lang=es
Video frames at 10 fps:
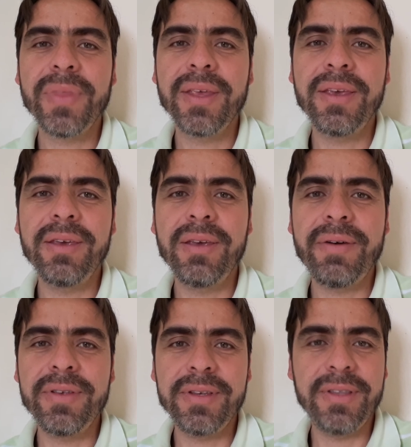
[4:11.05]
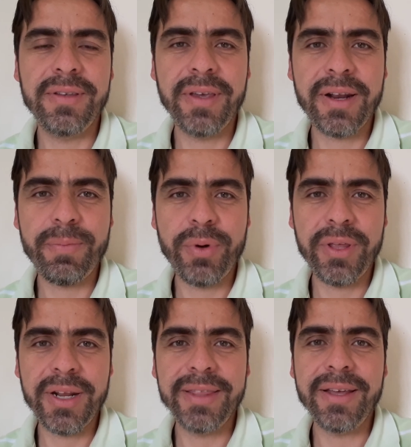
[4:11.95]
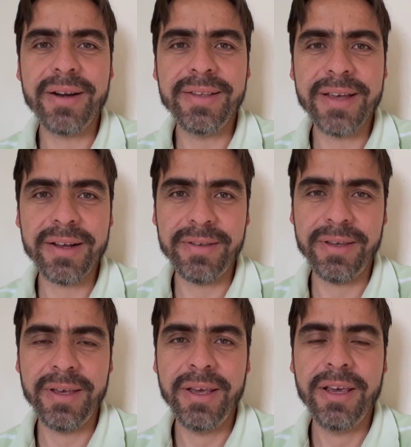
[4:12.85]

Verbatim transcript: y a veces ni siquiera pueden aterrizarse.